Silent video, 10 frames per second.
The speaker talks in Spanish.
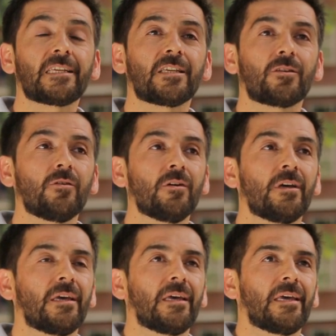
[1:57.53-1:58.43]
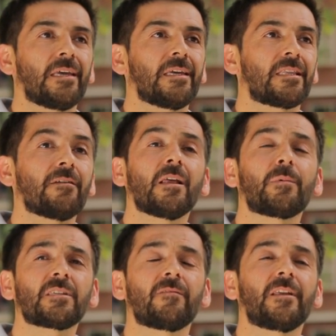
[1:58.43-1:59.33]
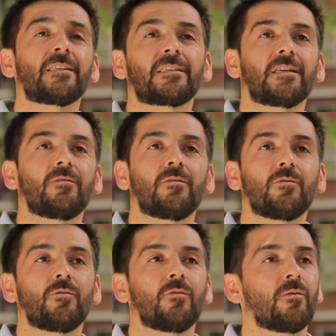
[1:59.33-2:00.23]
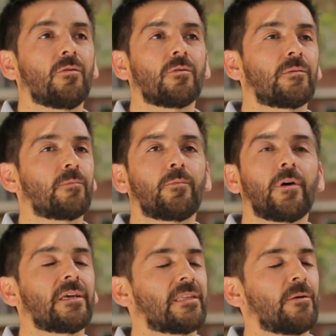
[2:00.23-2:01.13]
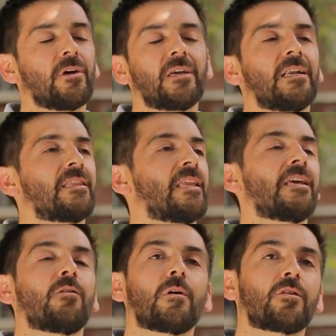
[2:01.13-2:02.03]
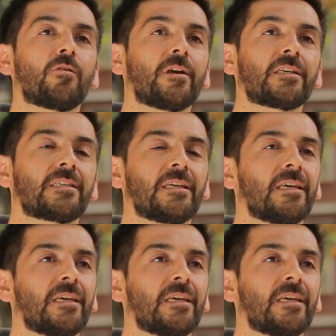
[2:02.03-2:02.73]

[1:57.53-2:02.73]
éxito es a través de la perseverancia. No, pues, te puedes caer tres o cuatro veces